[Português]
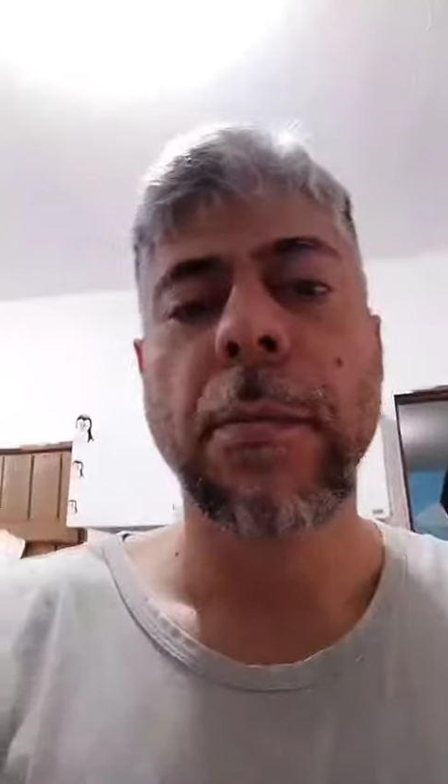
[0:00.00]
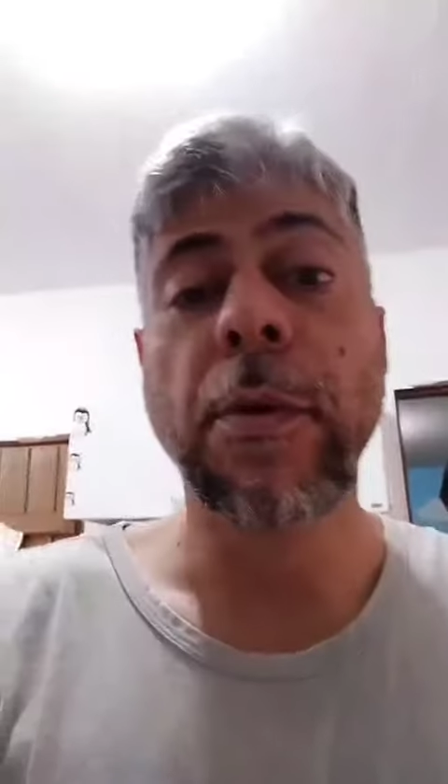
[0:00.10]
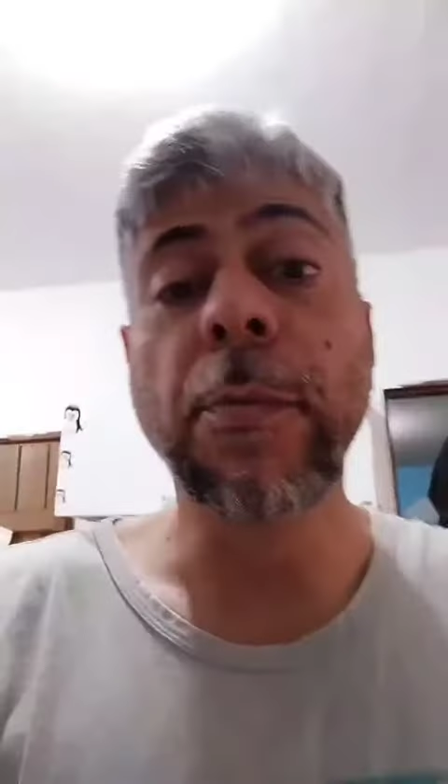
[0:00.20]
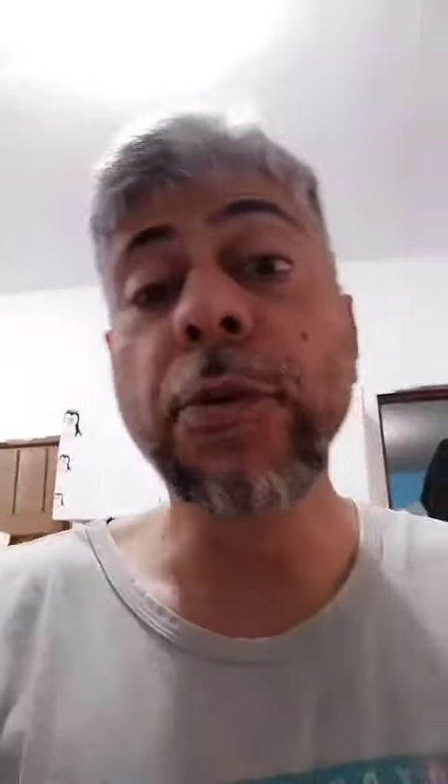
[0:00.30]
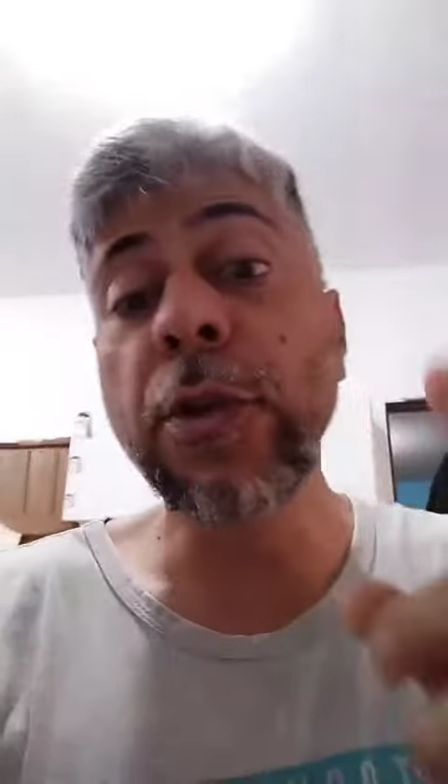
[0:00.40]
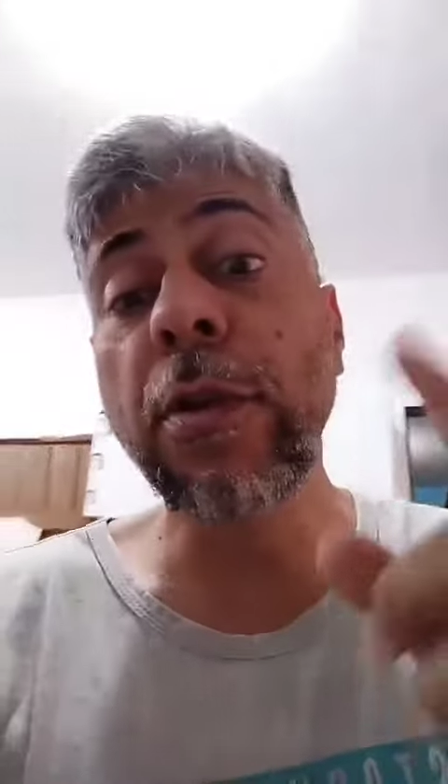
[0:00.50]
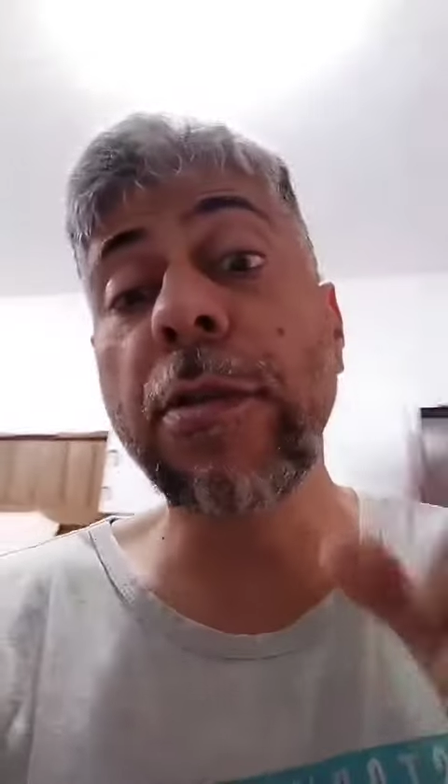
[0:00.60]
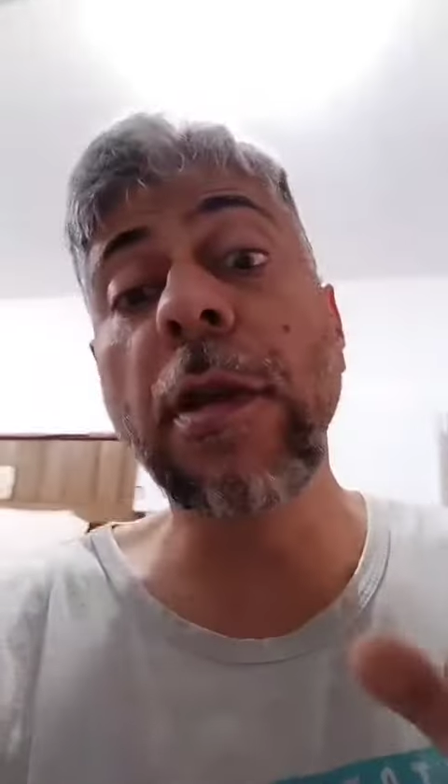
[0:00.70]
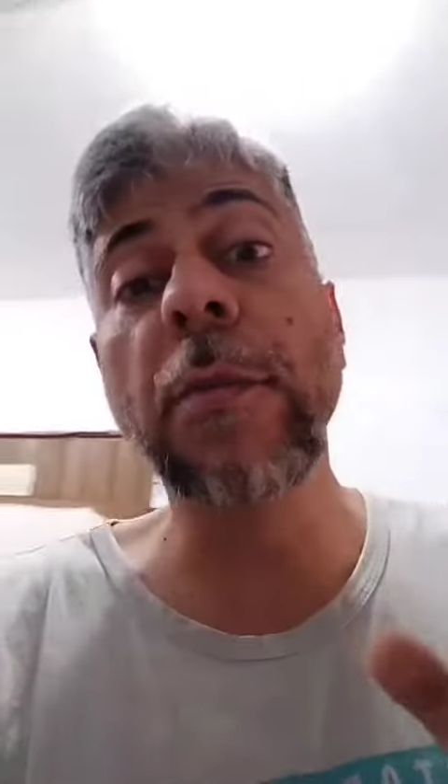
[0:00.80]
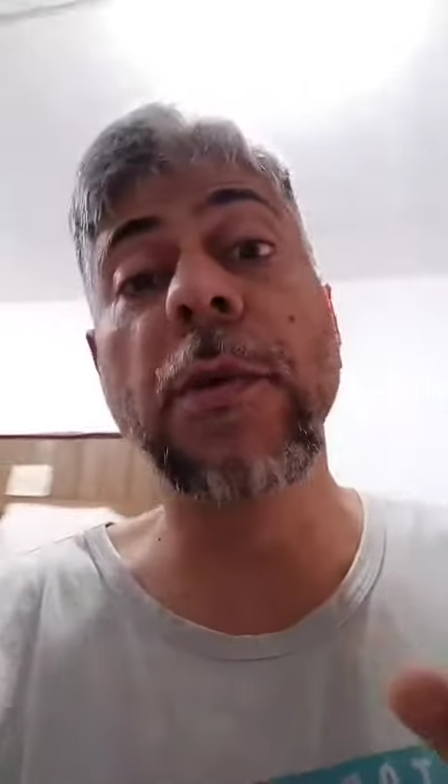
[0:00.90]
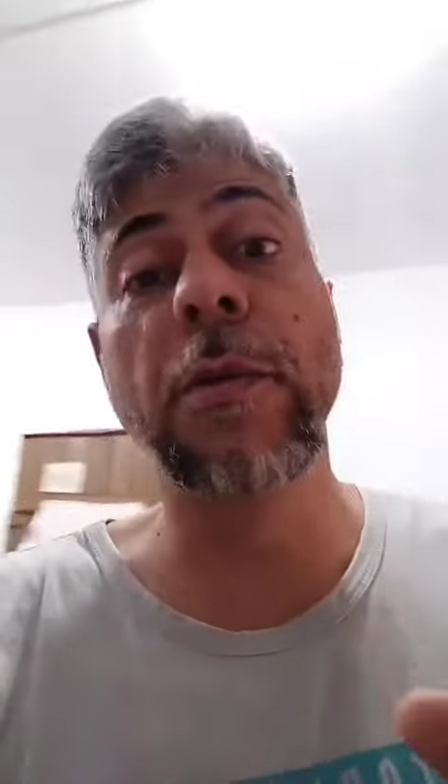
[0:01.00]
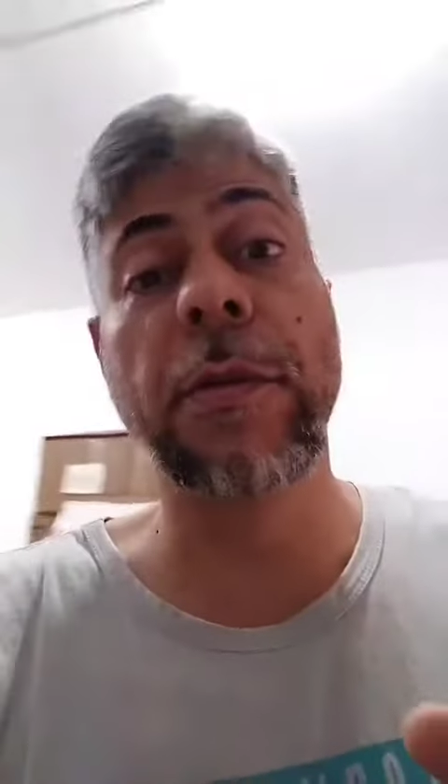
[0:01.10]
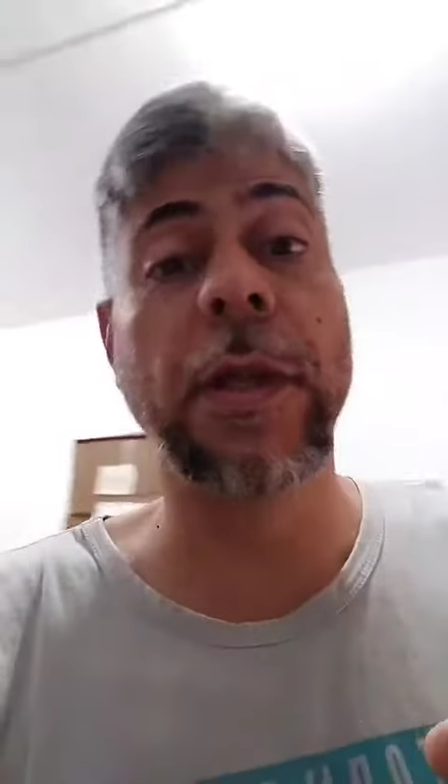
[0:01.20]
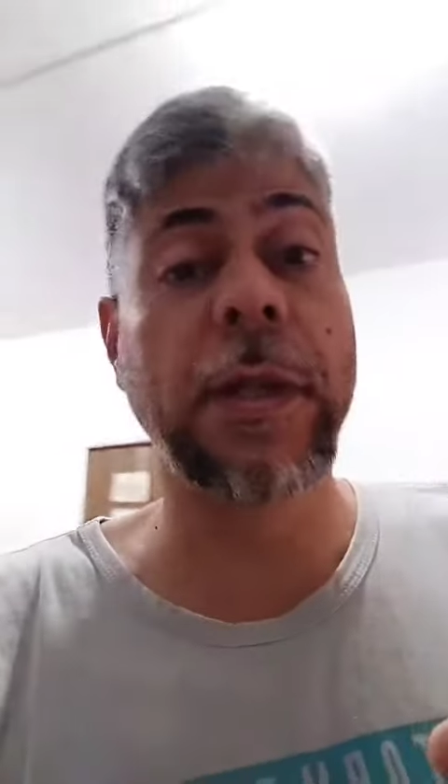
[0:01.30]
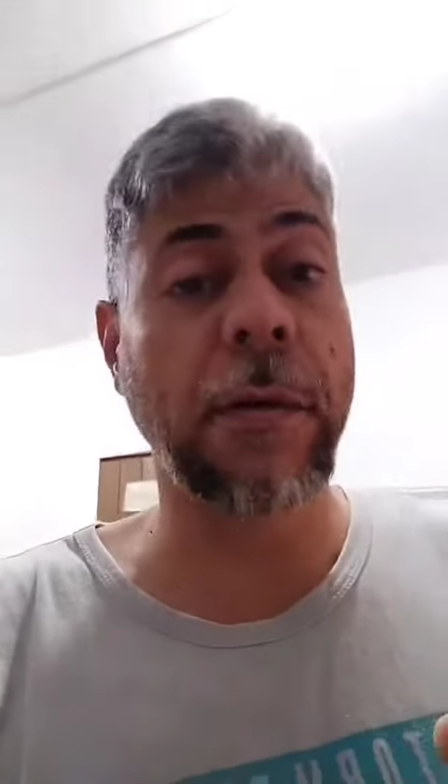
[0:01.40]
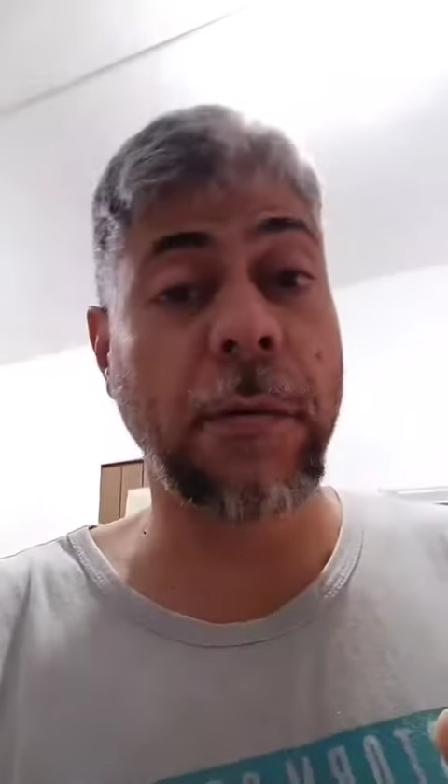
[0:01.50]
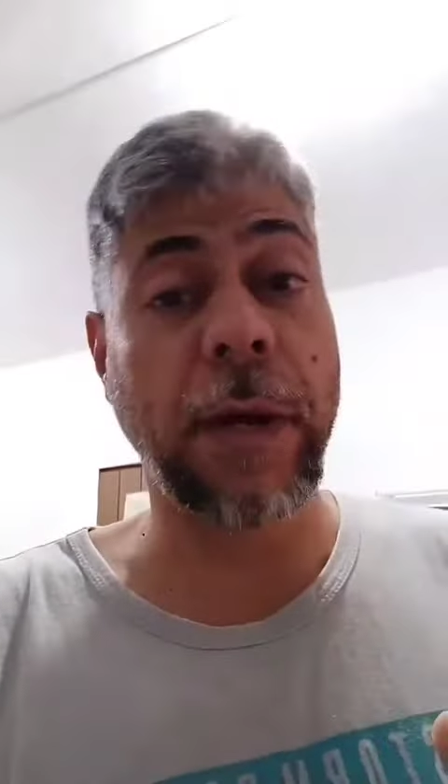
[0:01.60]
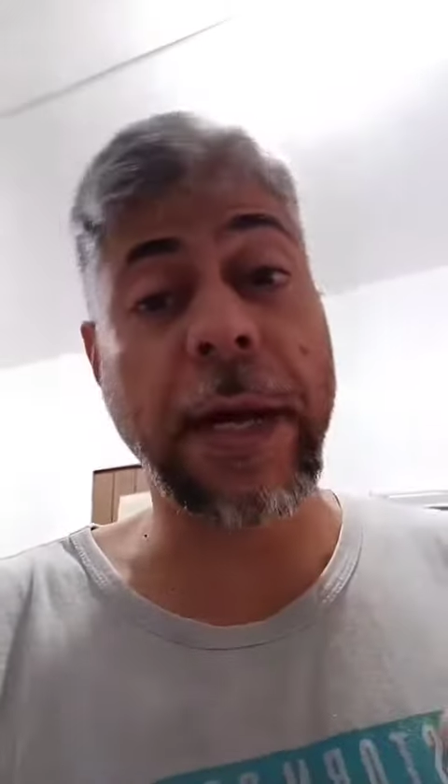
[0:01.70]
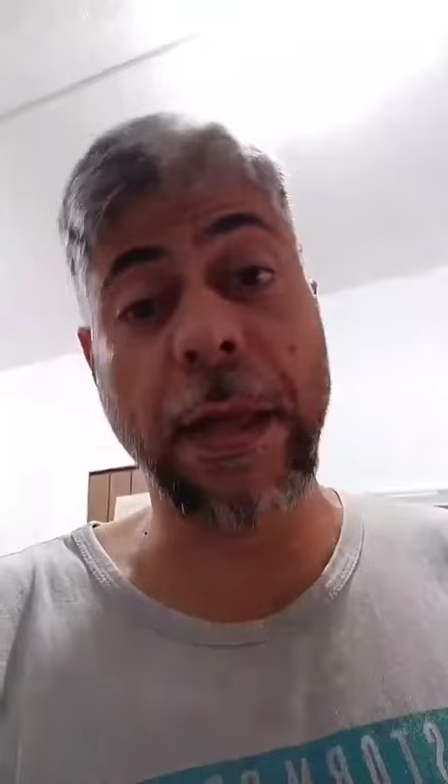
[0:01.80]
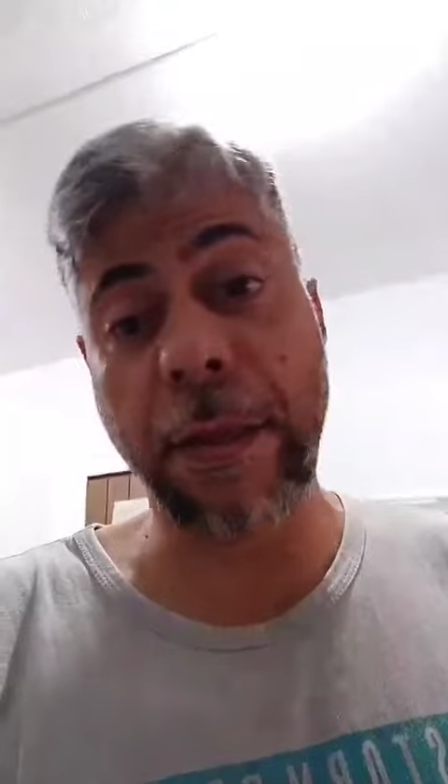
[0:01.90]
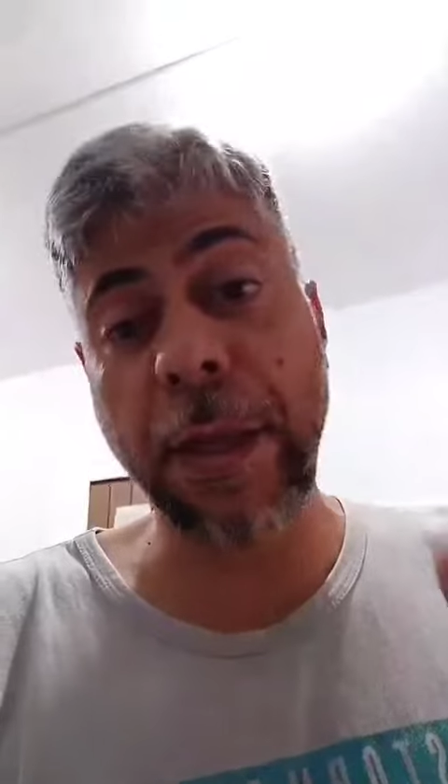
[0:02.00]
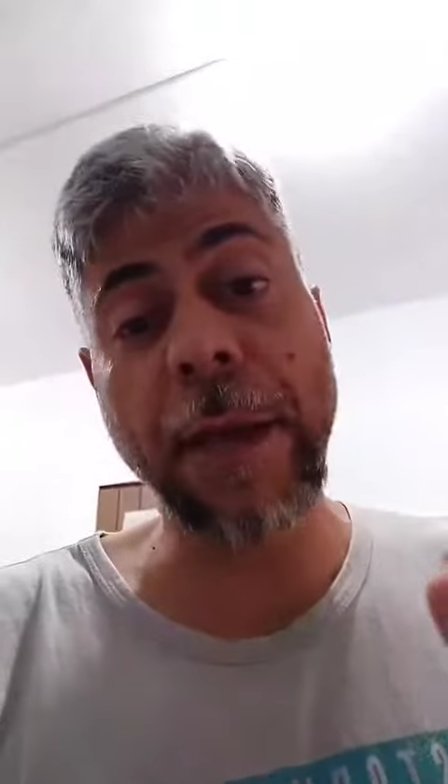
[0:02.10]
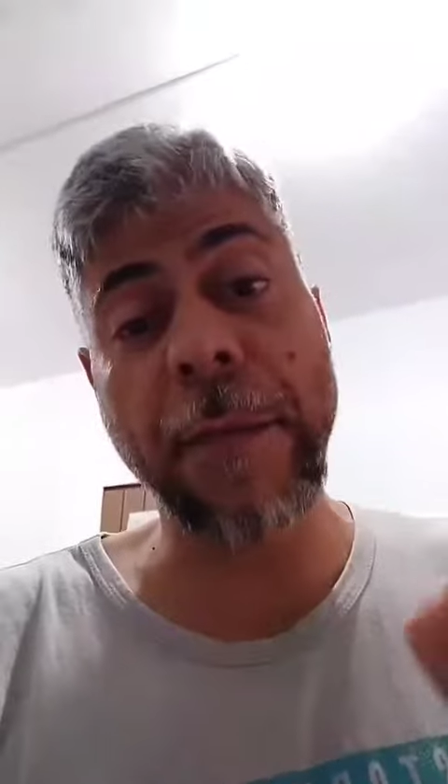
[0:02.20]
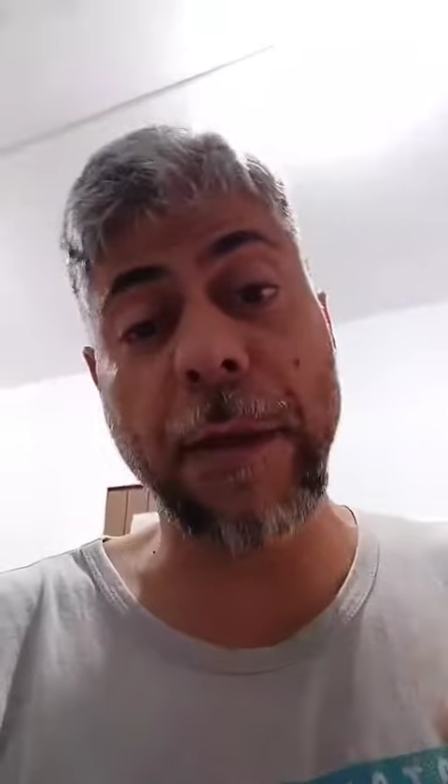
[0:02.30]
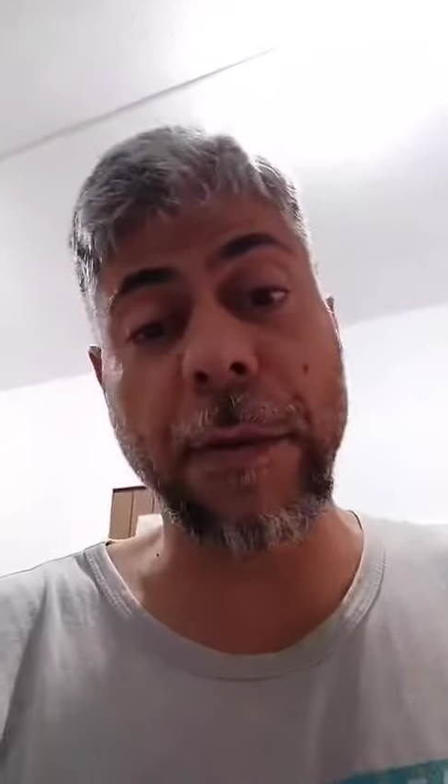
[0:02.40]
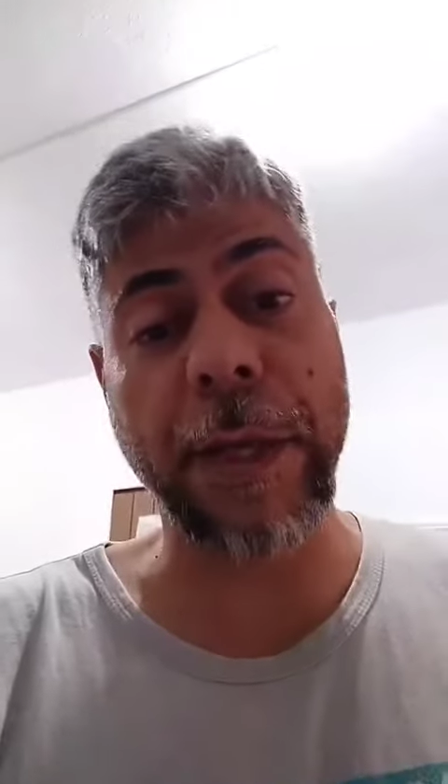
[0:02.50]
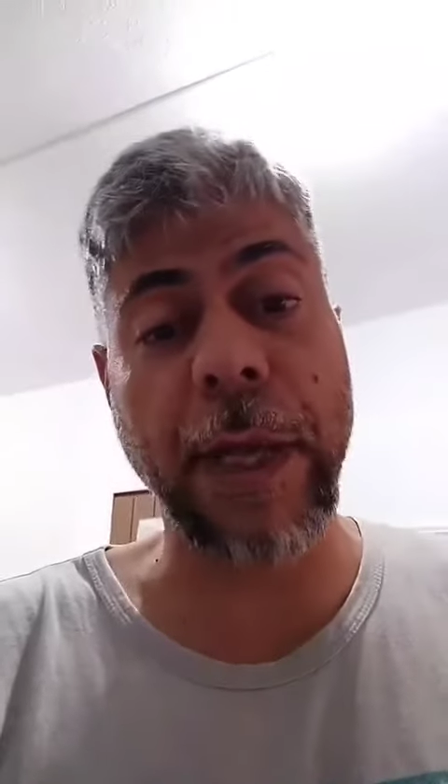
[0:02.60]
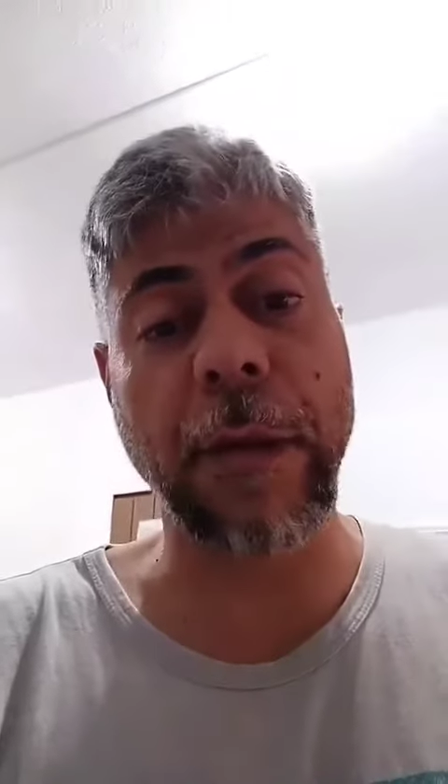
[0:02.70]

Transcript: Pro pudim de 5 minutos, então, a receita é a mesma, tá?